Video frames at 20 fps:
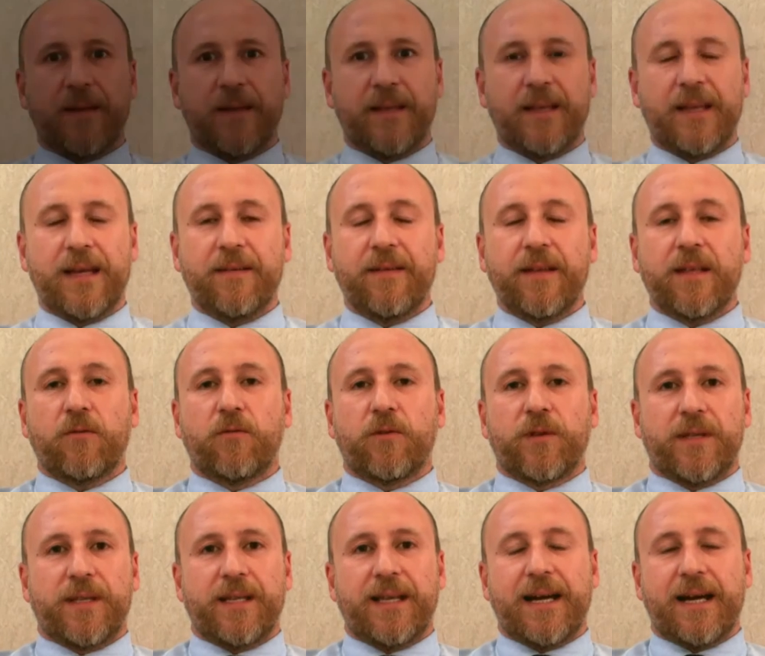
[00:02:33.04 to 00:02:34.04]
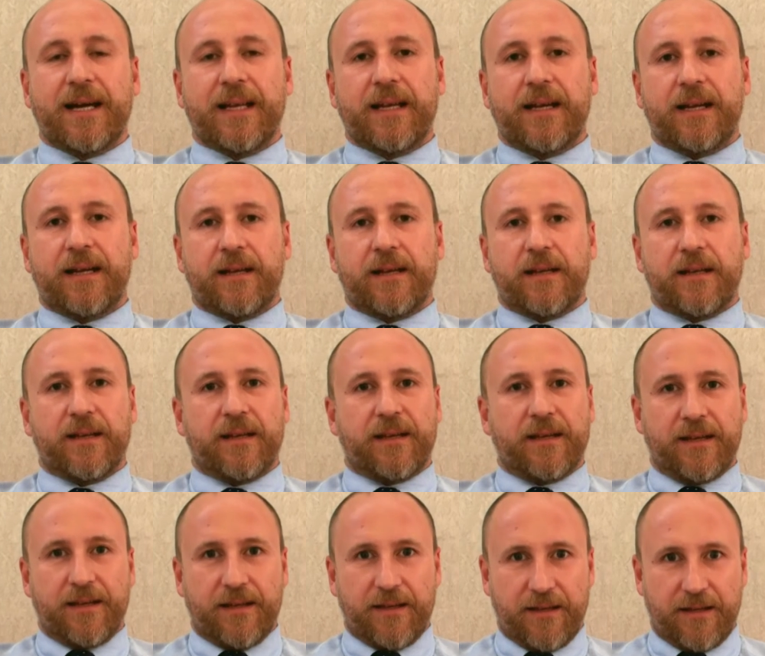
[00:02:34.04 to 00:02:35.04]
Nella vita quotidiana
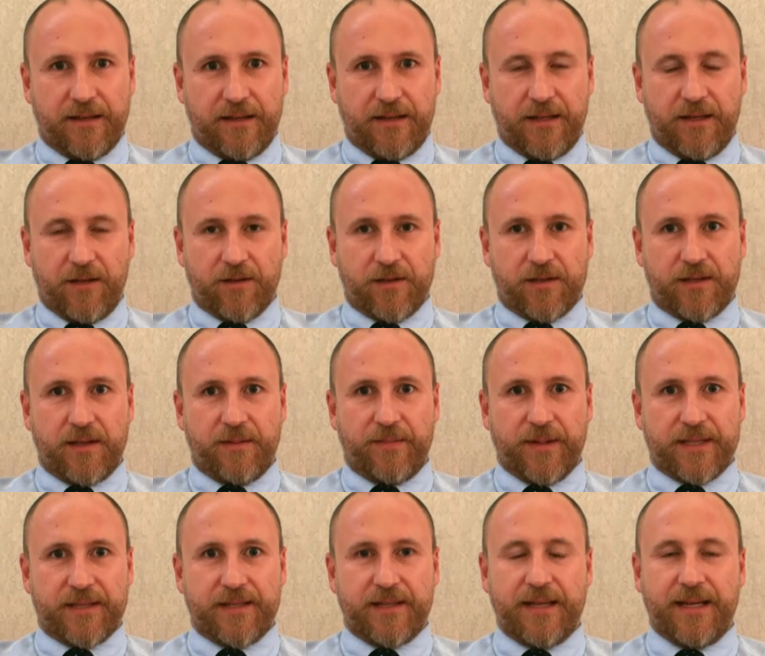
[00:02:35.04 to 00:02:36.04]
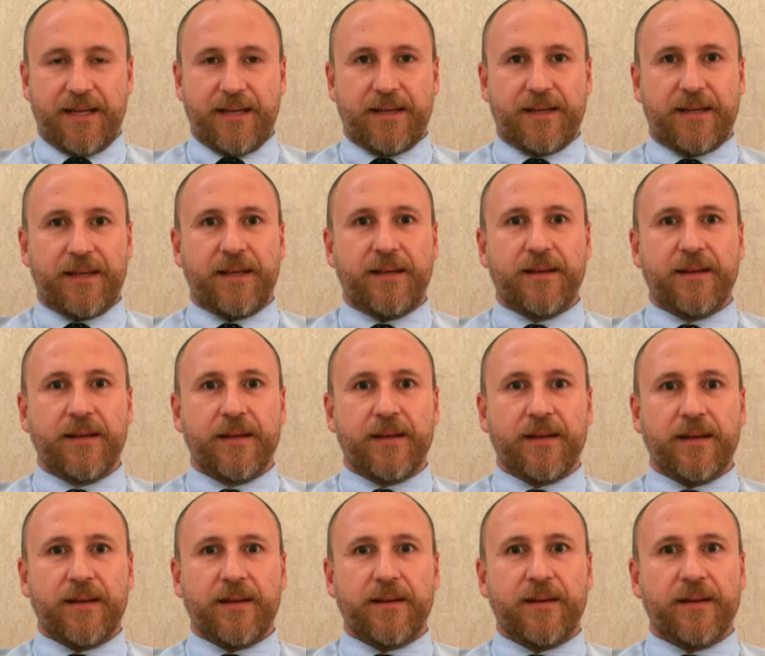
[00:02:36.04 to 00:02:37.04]
eh, dei nostri pazienti
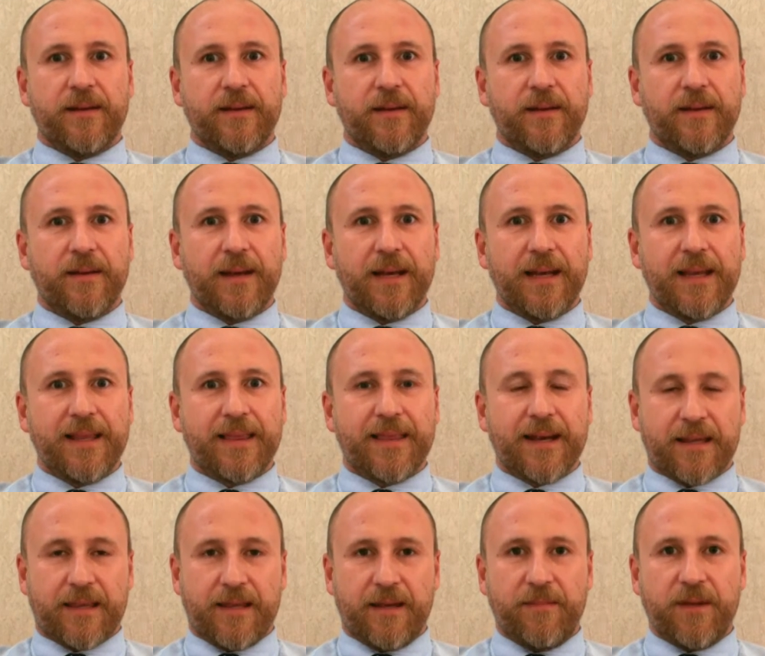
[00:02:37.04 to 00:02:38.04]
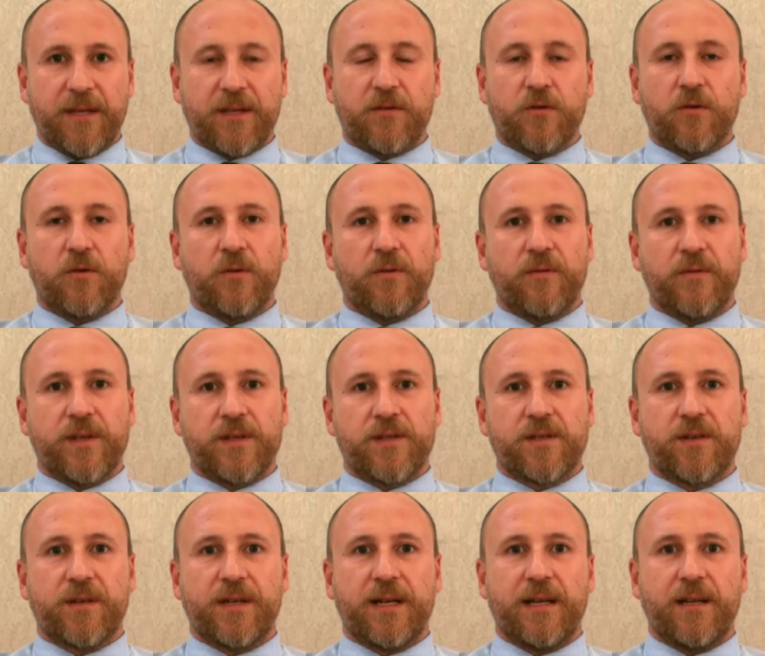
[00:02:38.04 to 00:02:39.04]
eh, il trattamento
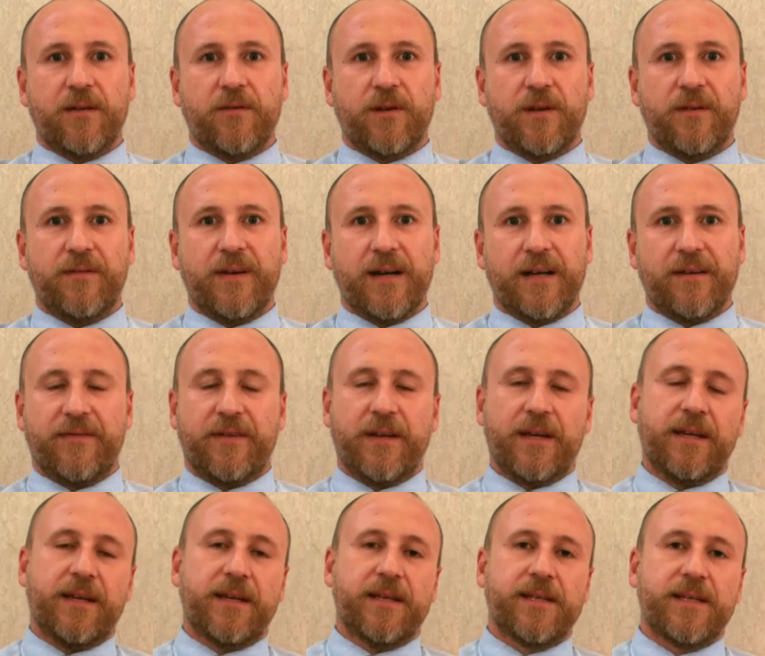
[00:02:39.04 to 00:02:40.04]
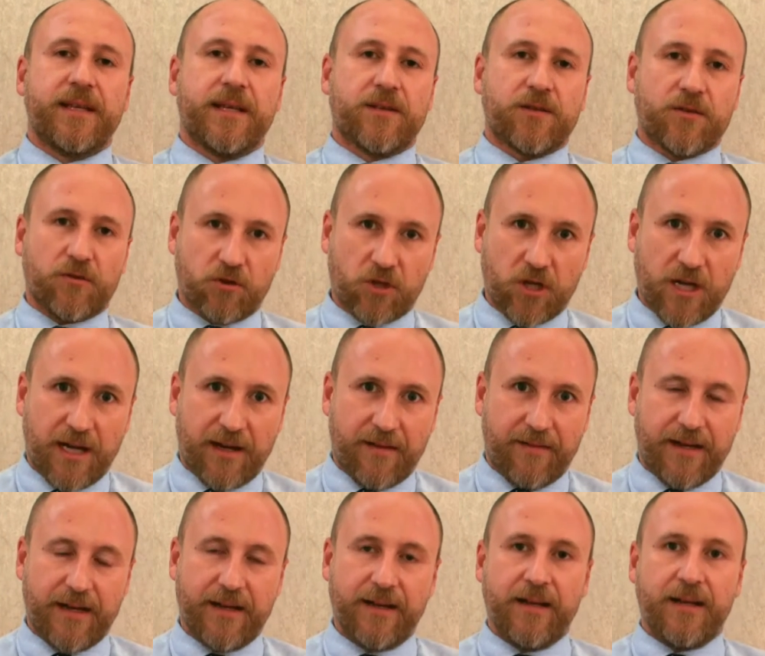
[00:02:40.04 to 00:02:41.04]
convenzionale con il Varfarin si
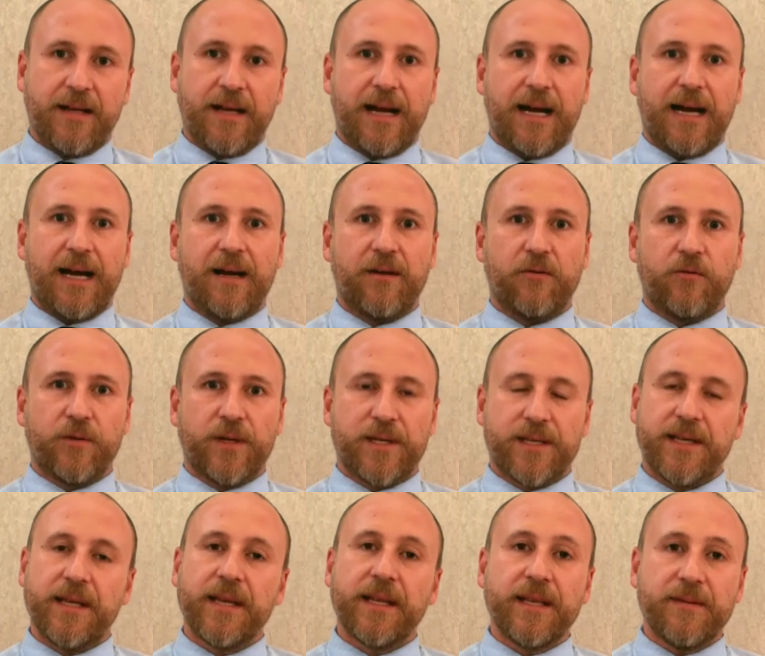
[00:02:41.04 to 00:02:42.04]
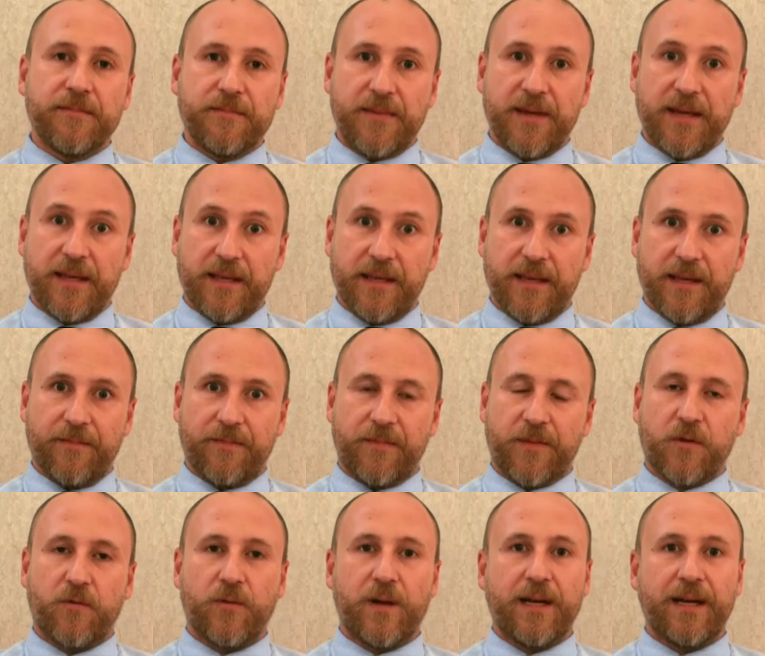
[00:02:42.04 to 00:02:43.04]
associava a una serie di
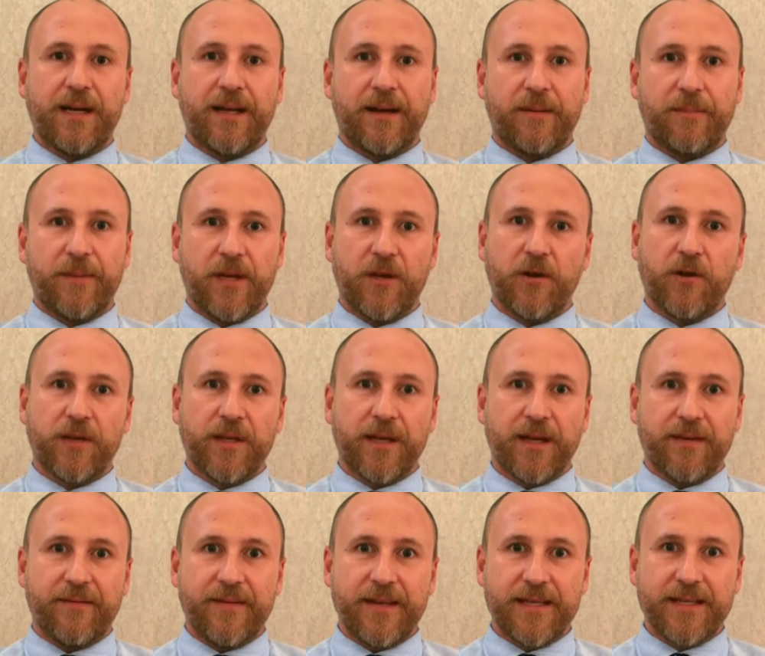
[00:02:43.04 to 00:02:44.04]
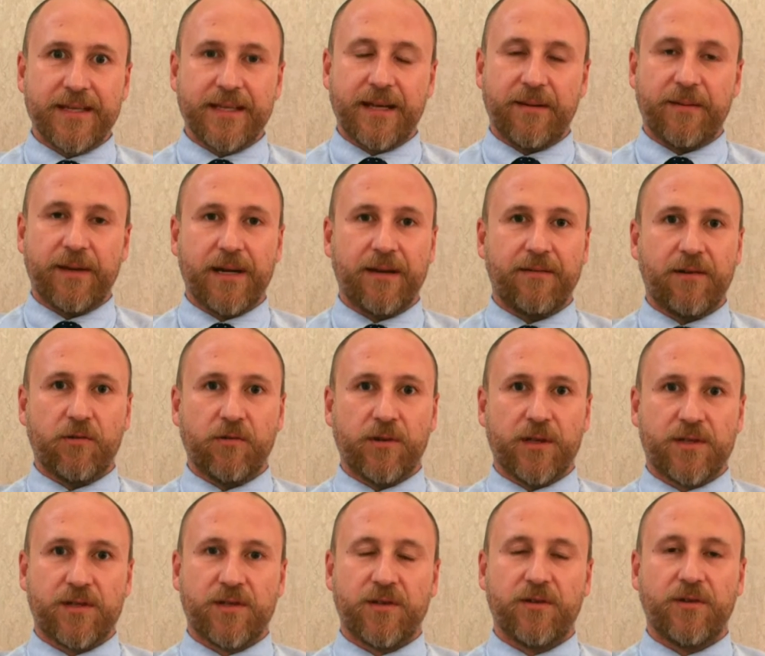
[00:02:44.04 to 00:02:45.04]
impegni, quale la periodica visita per la
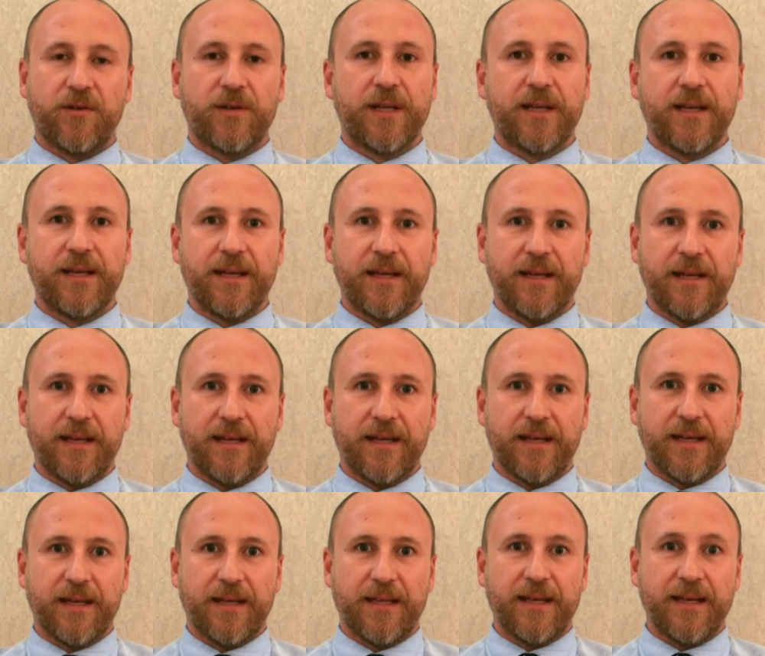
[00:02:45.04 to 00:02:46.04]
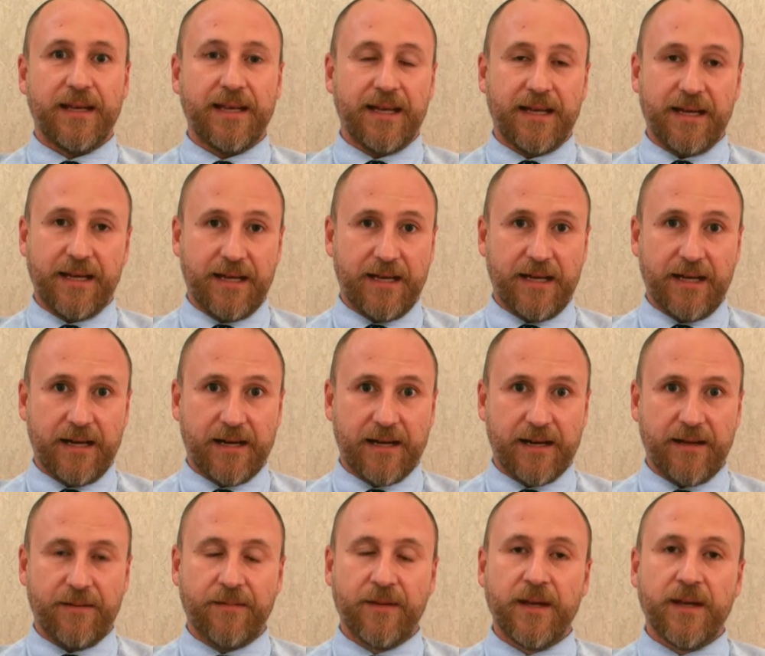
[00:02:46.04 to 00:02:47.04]
valutazione eh,
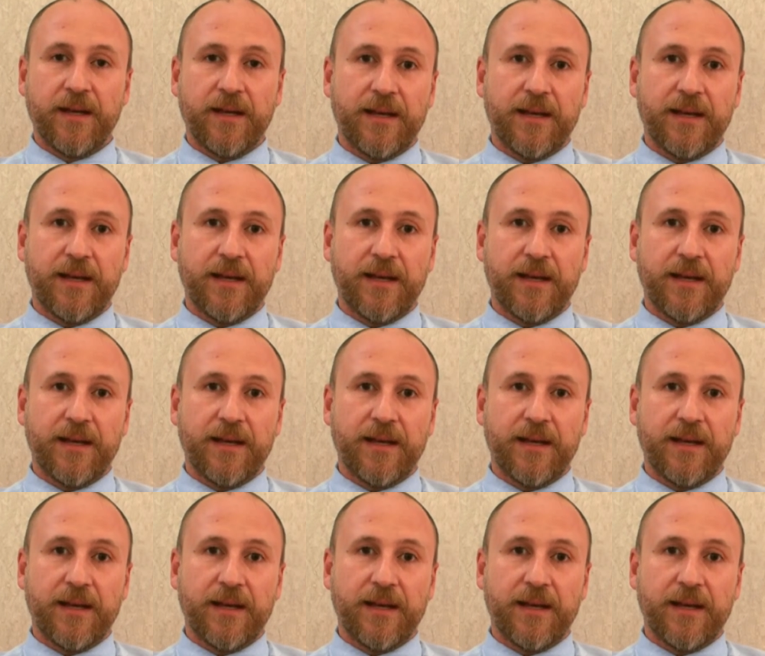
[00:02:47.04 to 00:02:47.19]
dell'INR.